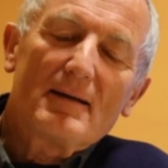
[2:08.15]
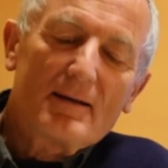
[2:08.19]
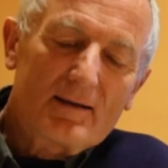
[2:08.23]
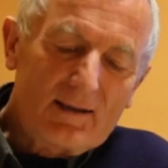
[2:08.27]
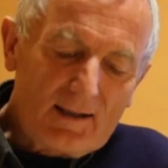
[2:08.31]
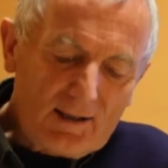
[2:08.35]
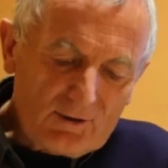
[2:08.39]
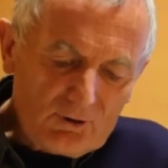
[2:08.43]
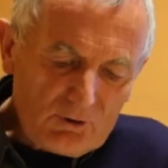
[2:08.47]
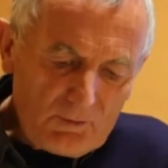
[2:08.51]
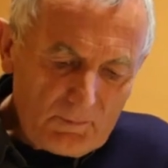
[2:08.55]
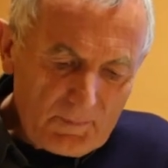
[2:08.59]

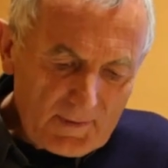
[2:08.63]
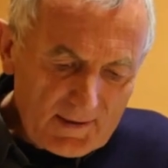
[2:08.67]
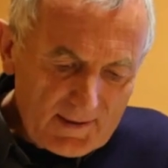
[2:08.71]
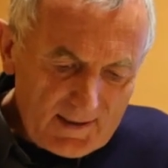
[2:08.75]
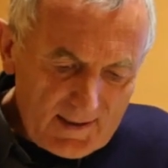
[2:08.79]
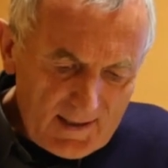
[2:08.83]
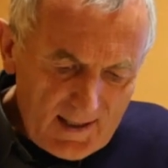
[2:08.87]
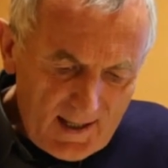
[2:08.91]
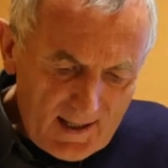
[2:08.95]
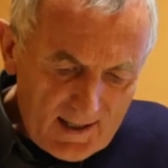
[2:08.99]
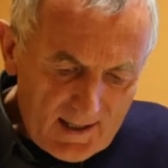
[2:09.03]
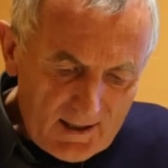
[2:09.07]

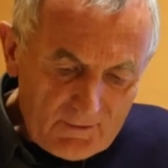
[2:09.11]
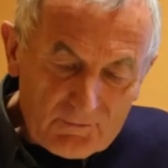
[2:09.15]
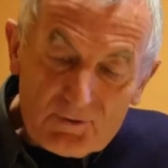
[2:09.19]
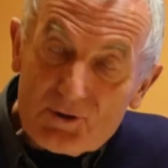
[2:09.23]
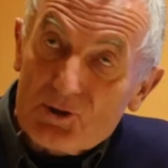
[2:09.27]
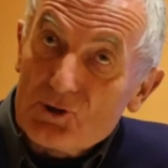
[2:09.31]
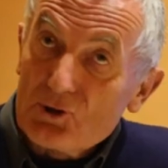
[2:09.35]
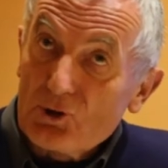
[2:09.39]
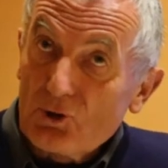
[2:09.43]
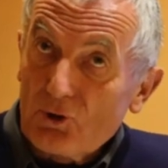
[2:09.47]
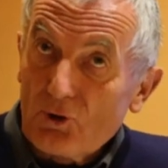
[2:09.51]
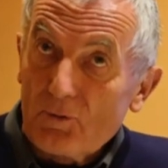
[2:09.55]
Catopedia è
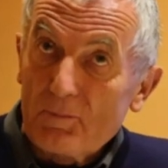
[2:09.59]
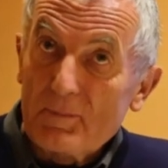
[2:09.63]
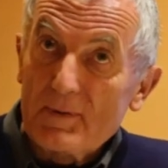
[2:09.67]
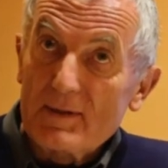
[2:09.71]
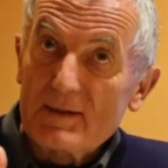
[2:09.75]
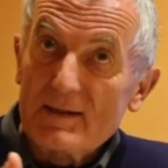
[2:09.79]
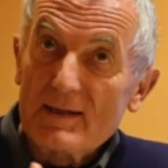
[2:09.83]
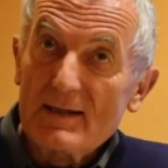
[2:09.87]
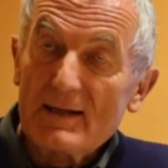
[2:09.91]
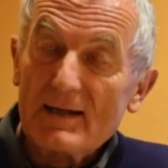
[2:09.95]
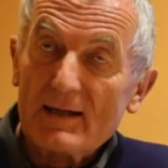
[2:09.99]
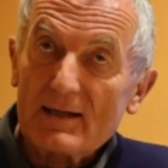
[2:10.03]

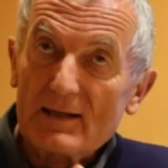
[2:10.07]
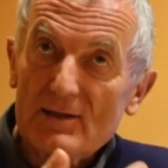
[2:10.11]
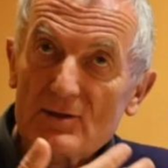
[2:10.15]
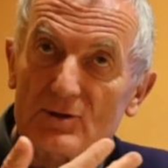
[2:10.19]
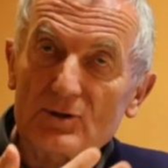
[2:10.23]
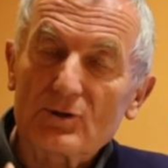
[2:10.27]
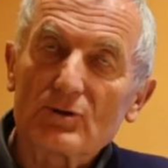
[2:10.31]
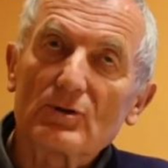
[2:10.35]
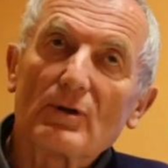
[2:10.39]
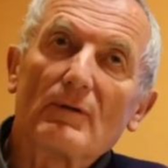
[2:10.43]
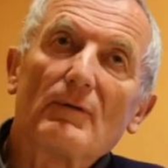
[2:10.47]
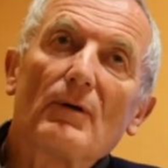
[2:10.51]
un'enciclopedia che
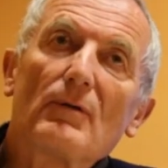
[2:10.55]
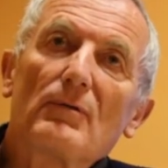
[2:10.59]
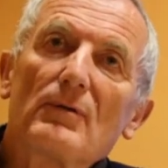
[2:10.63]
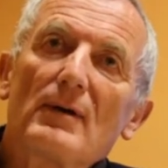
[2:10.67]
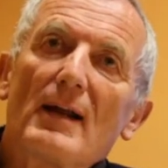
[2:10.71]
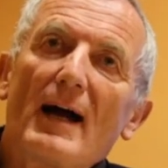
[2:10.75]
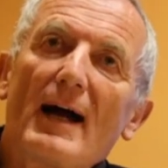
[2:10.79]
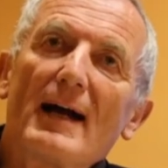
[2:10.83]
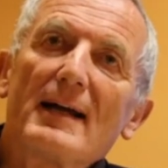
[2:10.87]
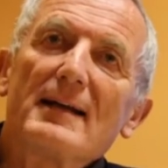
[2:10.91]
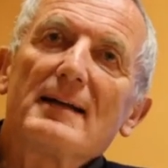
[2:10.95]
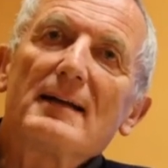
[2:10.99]
si trova
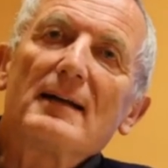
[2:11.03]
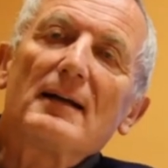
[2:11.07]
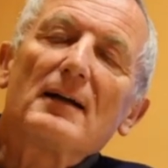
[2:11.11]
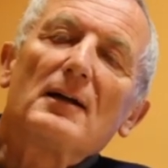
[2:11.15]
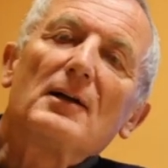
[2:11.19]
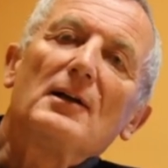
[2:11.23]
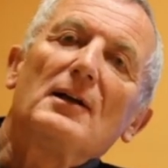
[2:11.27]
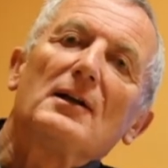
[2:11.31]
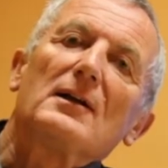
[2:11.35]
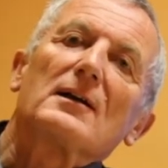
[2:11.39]
online,